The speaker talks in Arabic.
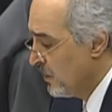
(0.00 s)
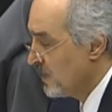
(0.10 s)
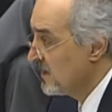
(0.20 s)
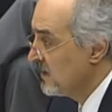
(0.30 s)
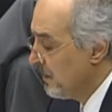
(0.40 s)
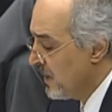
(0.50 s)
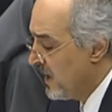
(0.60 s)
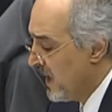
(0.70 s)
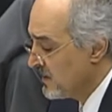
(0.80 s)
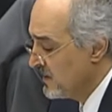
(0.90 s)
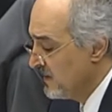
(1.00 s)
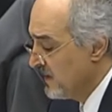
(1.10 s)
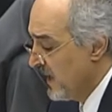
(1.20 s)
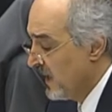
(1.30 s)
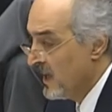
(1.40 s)
وستبقى عصية
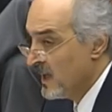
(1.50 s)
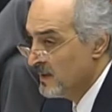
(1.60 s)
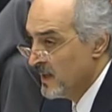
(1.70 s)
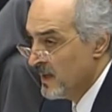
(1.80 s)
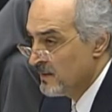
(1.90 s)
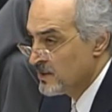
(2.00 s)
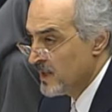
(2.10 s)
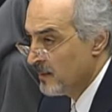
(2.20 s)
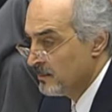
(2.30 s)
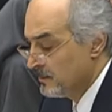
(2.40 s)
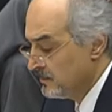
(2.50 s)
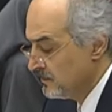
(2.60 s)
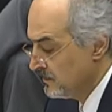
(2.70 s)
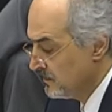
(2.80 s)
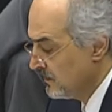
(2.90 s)
على أعداء هذا الشعب
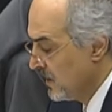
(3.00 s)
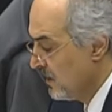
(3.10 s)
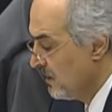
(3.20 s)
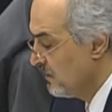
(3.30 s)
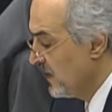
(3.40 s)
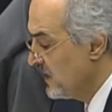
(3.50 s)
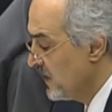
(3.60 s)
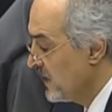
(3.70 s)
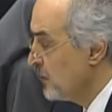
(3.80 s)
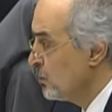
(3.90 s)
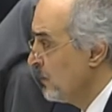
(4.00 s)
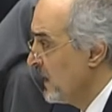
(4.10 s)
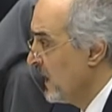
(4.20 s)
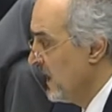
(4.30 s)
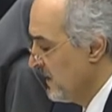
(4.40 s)
فإننا ندعو
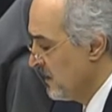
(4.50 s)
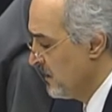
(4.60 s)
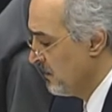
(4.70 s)
من على هذا